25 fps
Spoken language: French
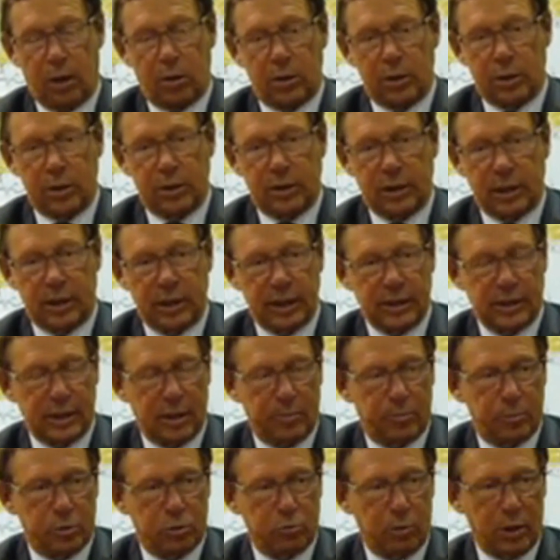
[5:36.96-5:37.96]
Alors, c'est
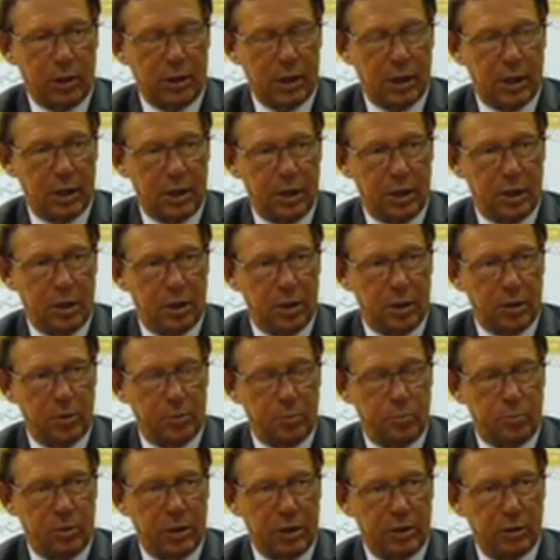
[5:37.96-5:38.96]
très simple. Je crois que
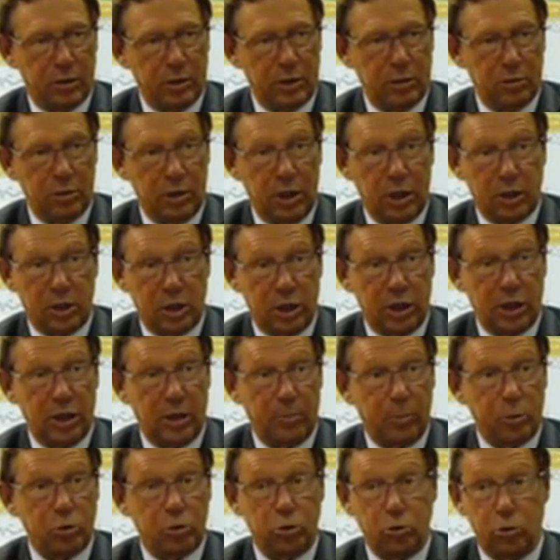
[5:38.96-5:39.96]
la, transition
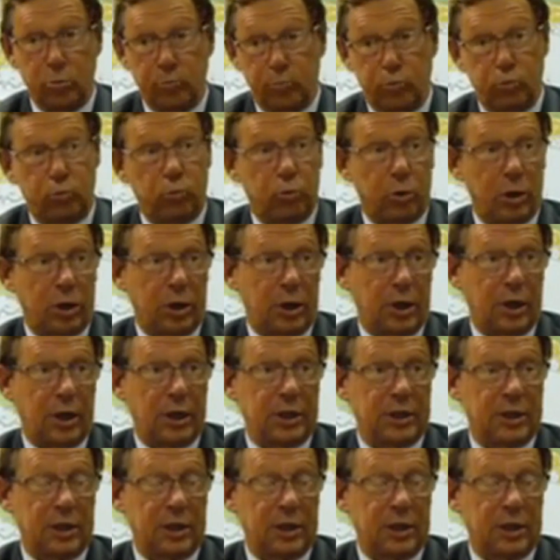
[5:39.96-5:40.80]
énergétique, d'abord, je suis pour.